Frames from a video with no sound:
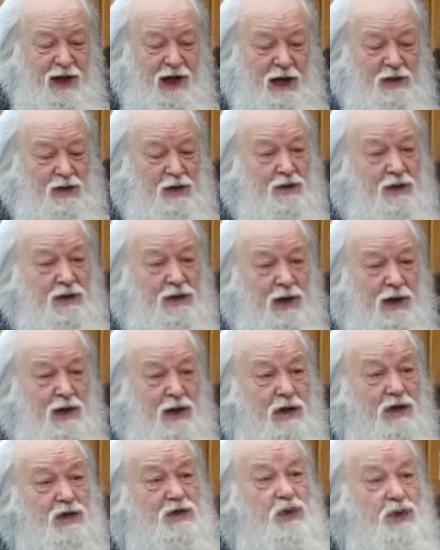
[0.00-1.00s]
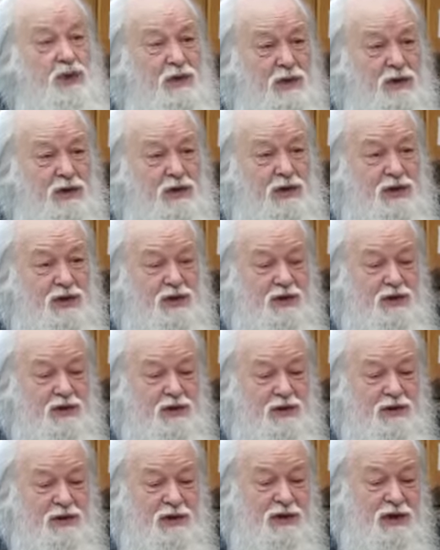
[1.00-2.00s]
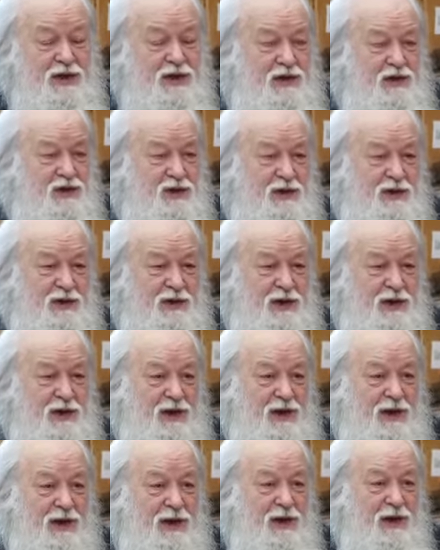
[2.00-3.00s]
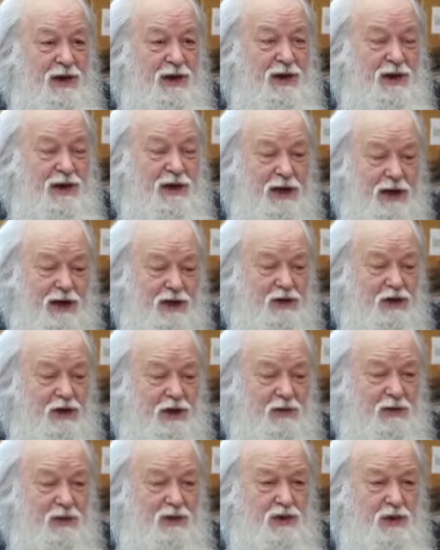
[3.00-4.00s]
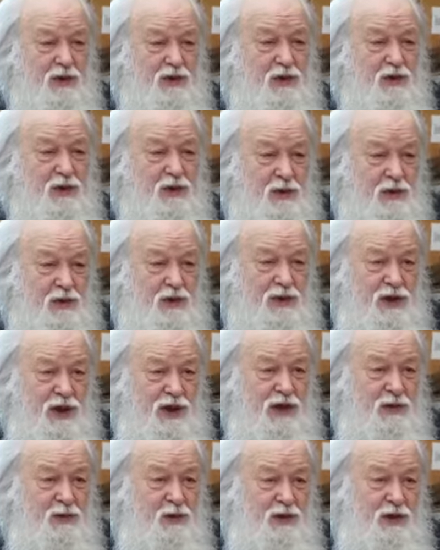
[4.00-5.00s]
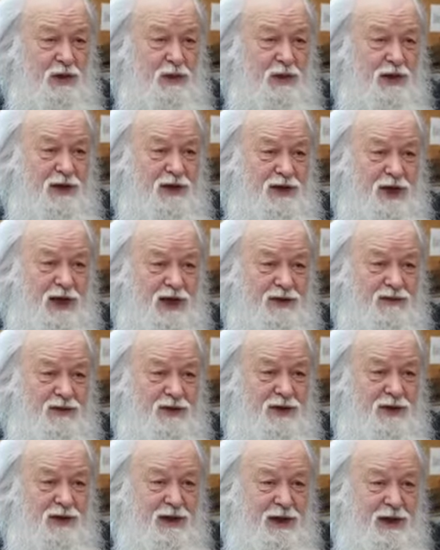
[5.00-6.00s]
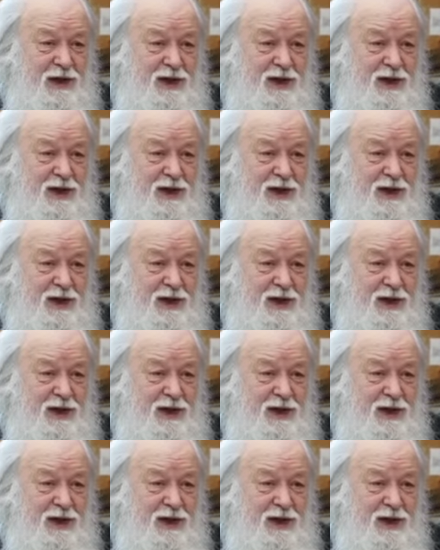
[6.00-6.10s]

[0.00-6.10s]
А тот говорит, а что у тебя случилось? Он говорит, знаешь что, я рад, что ты пришел, но ну, лучше я не буду тебе рассказывать.